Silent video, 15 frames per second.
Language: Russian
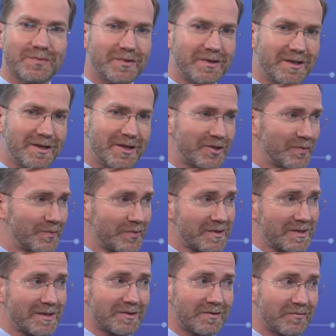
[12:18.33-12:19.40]
мы не лечим
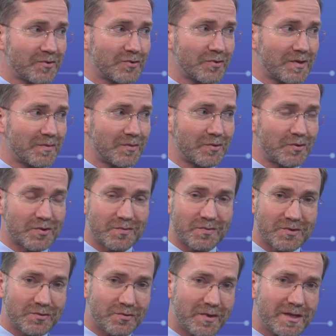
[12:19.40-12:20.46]
пациента высокими
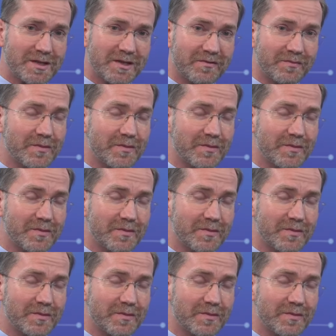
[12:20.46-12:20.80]
дозами диуретиков,